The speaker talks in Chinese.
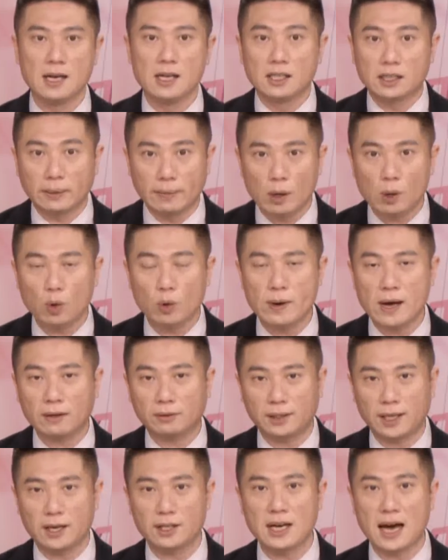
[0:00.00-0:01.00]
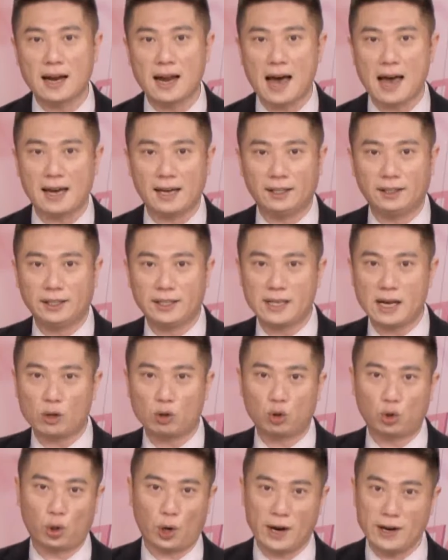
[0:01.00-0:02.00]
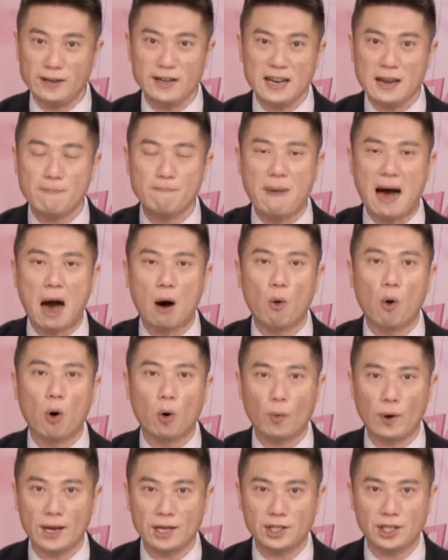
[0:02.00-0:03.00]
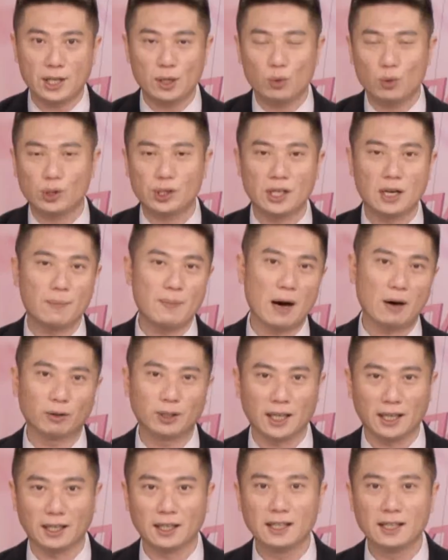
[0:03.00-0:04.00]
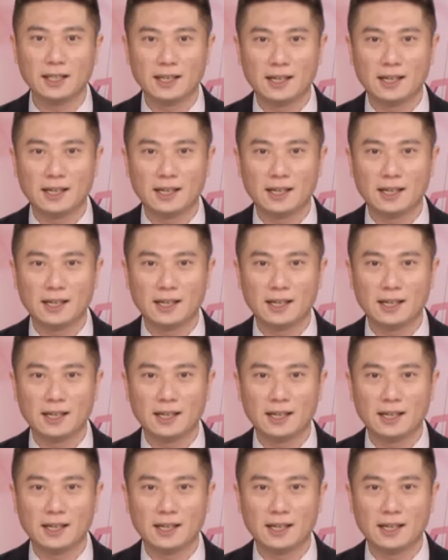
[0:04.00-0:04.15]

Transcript: 什么股票跌下来一定要全力把握危机入市的标的。